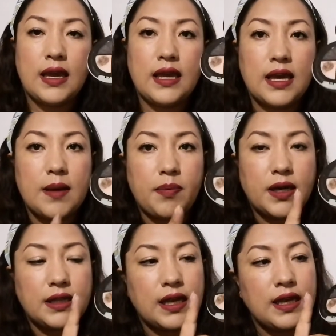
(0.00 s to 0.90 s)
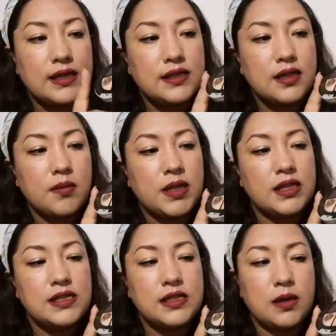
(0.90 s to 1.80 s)
Y que aparte este
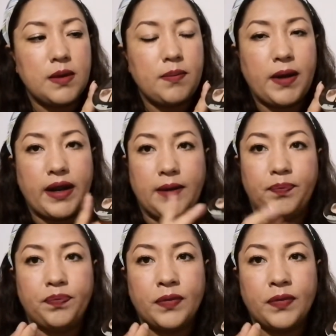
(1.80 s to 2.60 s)
también te sirve para